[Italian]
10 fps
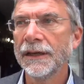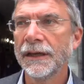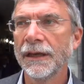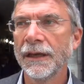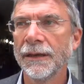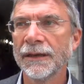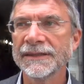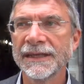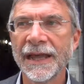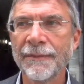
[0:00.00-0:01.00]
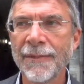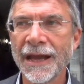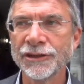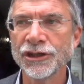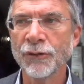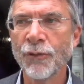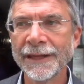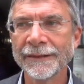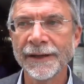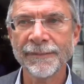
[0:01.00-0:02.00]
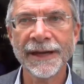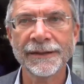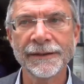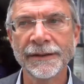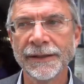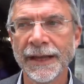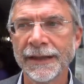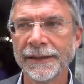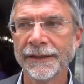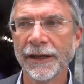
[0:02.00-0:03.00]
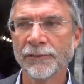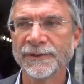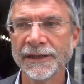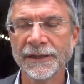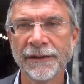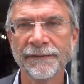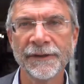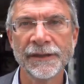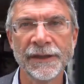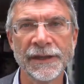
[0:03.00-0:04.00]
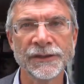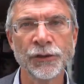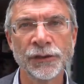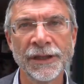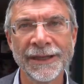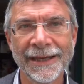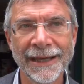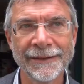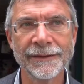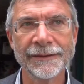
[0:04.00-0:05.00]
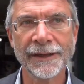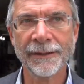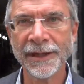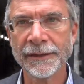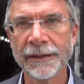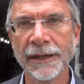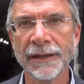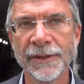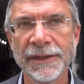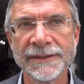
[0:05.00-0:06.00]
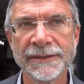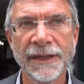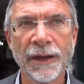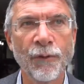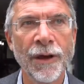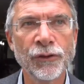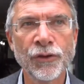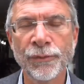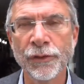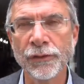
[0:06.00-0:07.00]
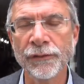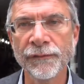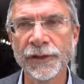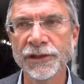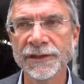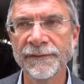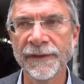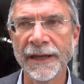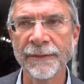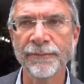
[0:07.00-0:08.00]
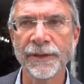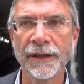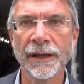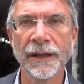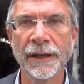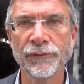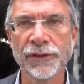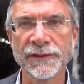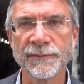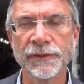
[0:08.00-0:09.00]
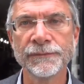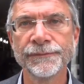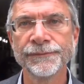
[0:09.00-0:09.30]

Eh, se lei immagina quanti reparti in Italia di neuropsichiatria infantile sono dedicati interamente all'epilessia e quanto poco invece si fa per eh, l'autismo.